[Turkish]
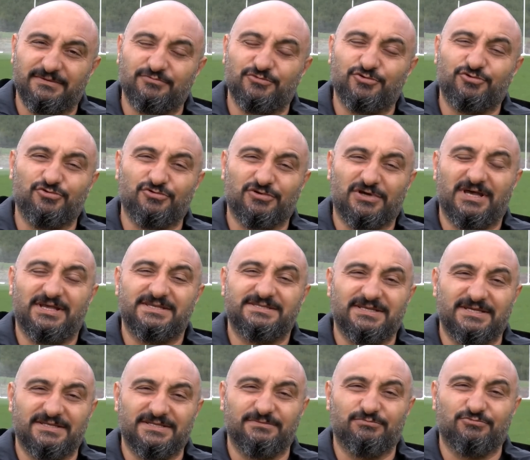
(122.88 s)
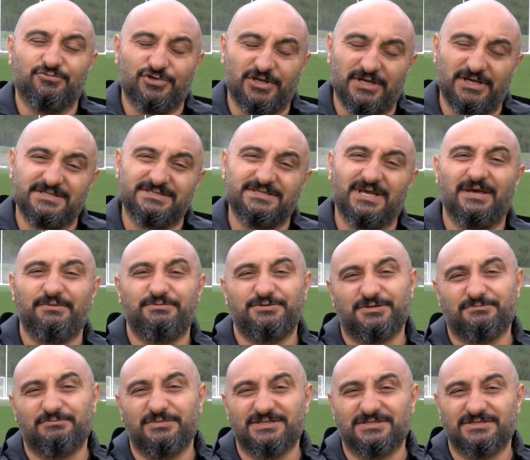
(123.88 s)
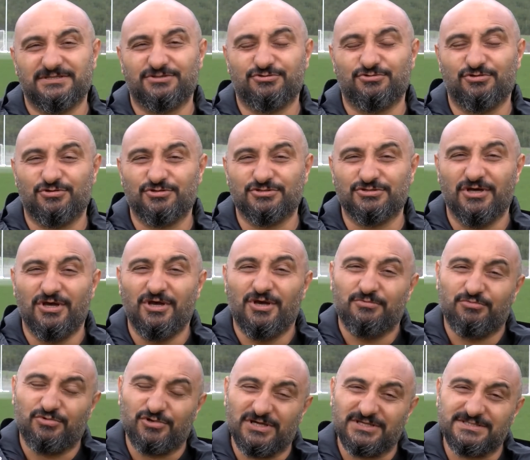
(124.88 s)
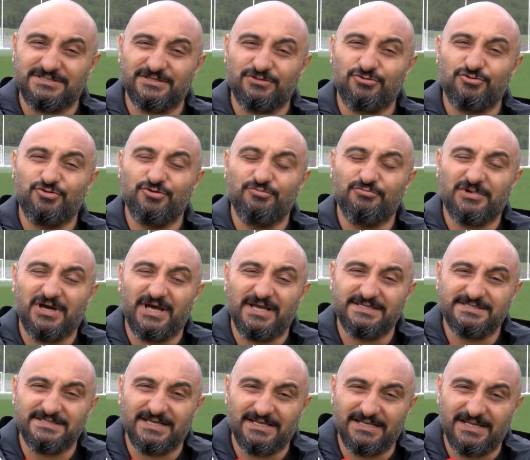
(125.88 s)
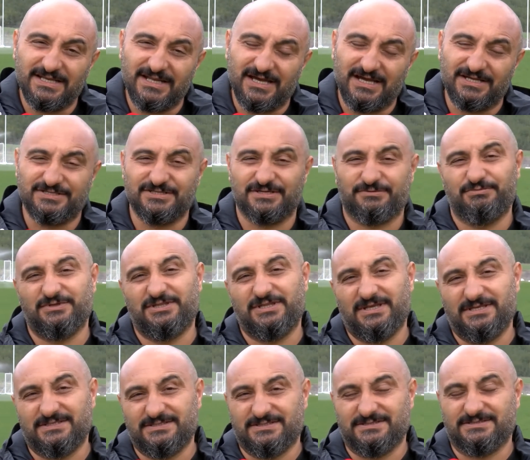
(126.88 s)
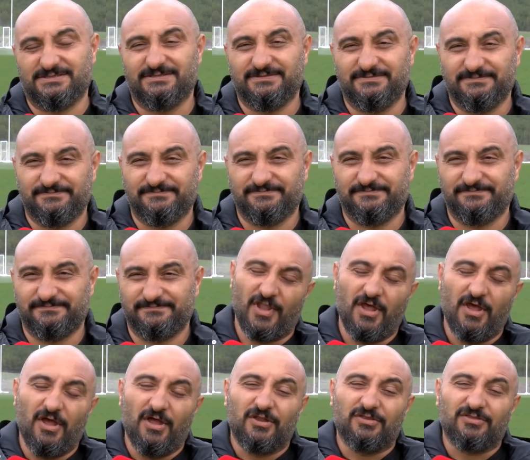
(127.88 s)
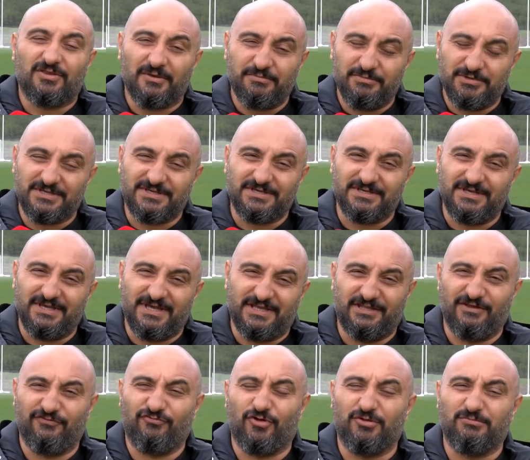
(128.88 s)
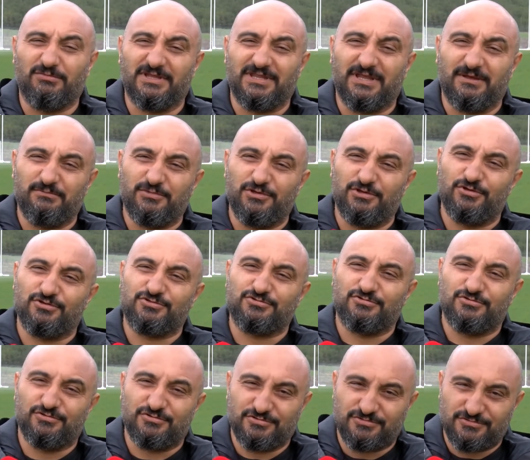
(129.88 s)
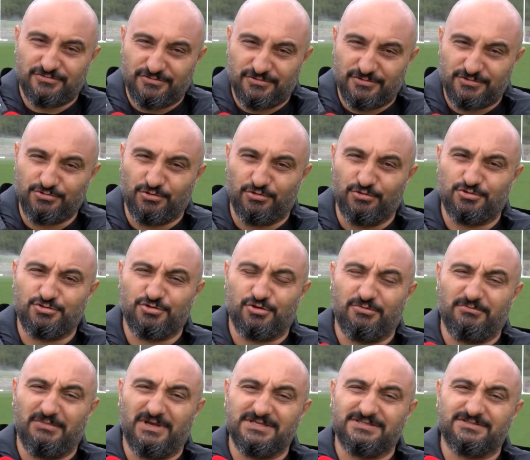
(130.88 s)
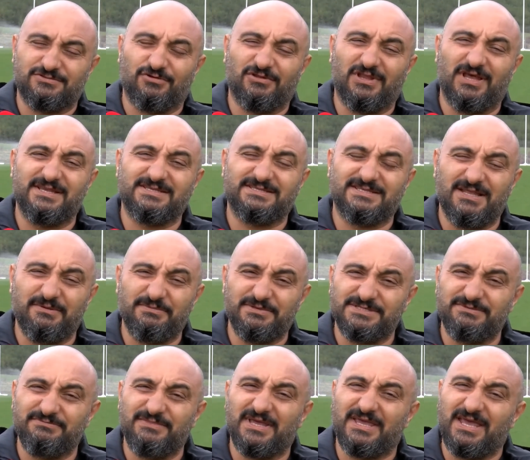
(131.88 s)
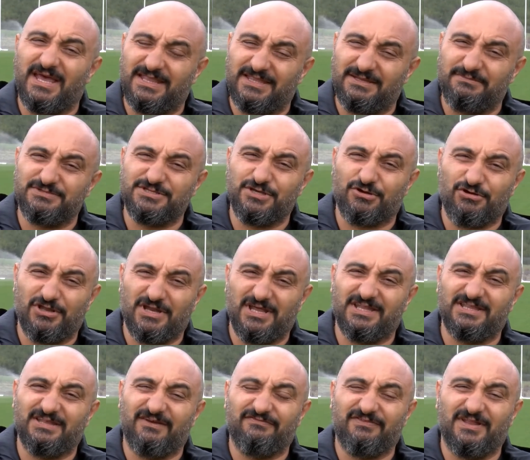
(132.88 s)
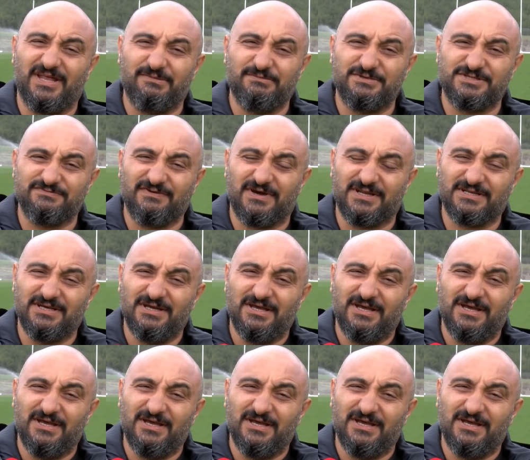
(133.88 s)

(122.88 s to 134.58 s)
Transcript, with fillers: bütün Kayseri'nin buraya sahip çıkmasını istiyoruz. Burası tüm Kayserilere açık bir tesis. Tabii ki hedef olmadan biliyorsunuz e, sonuç olmaz. Dolayısıyla bizim de kendimize göre hedeflerimiz var.